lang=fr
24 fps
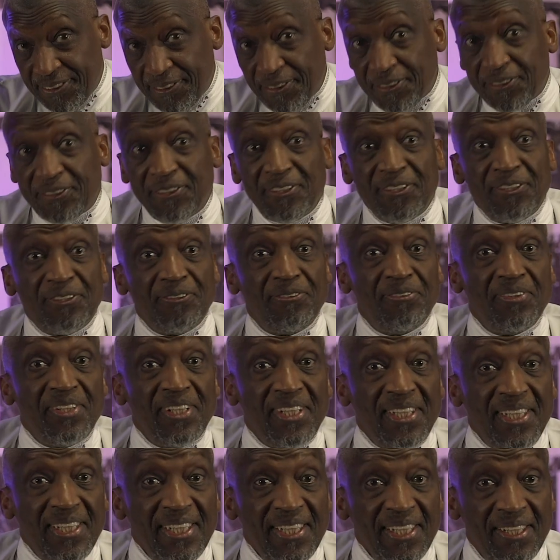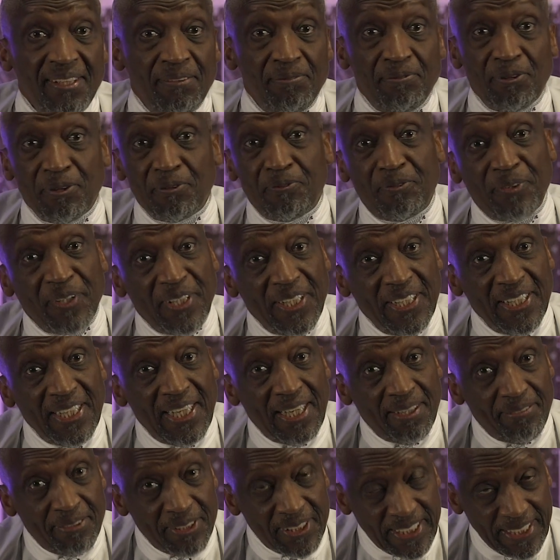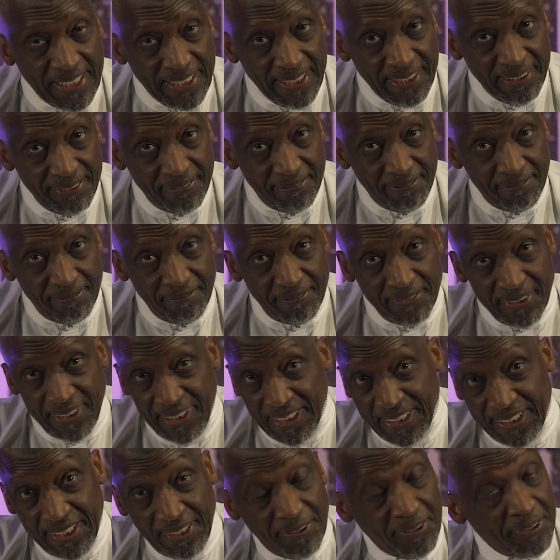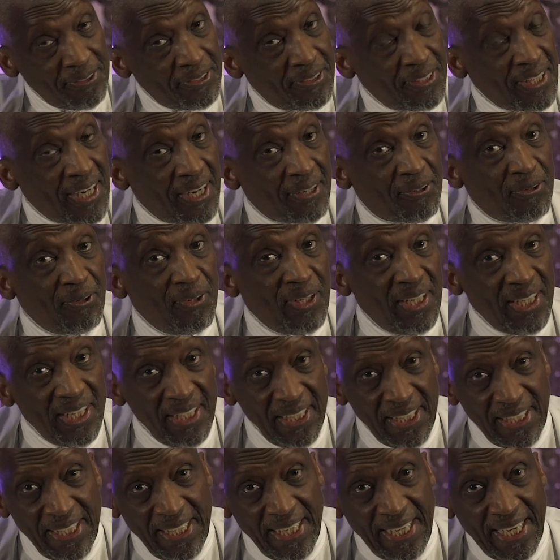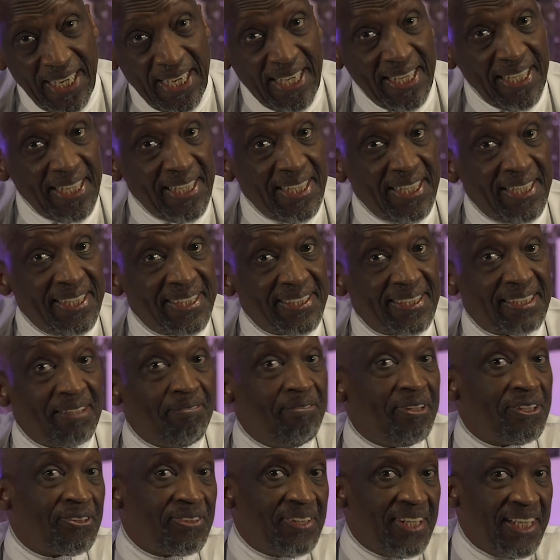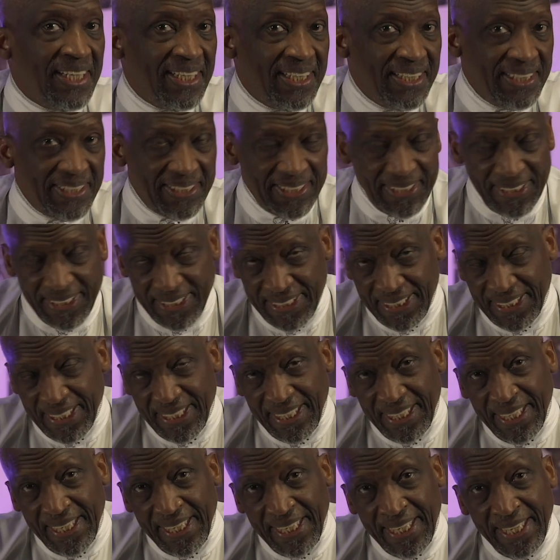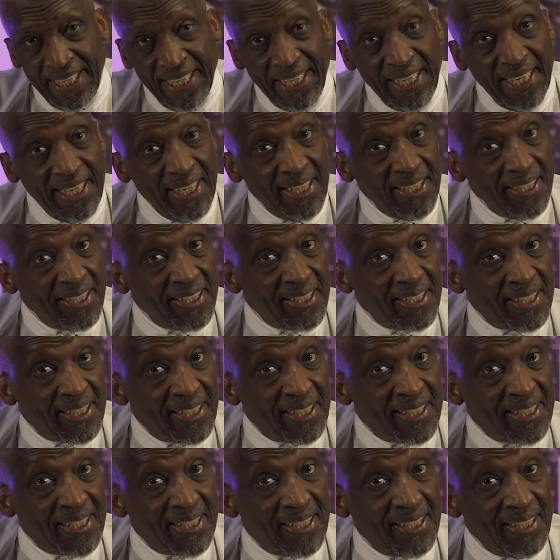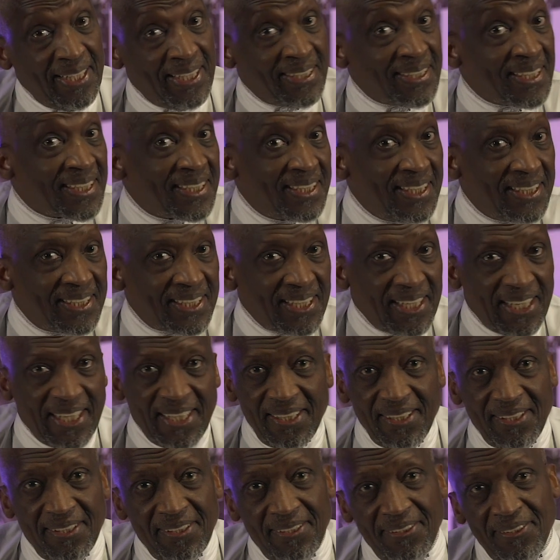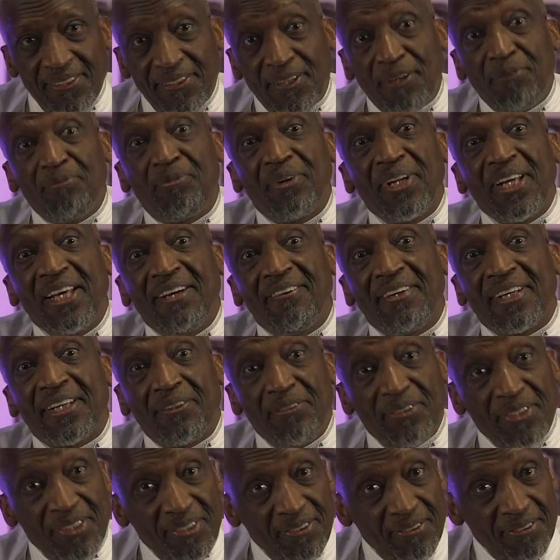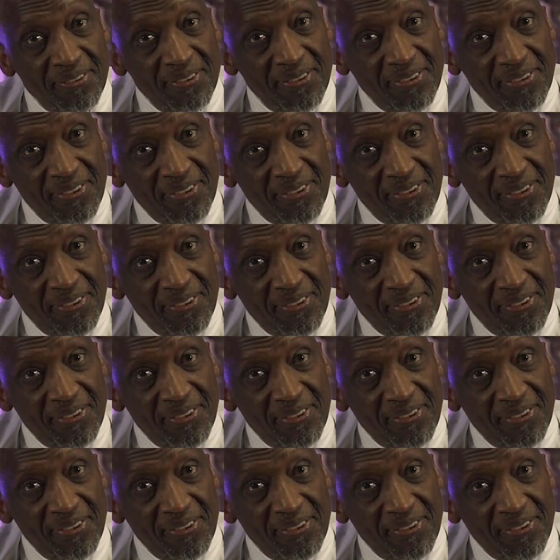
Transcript: sorti une nuit pour prier à la mosquée, qui était donc accolée à ses maisonnées. Et les gens qui étaient là ont prié avec lui.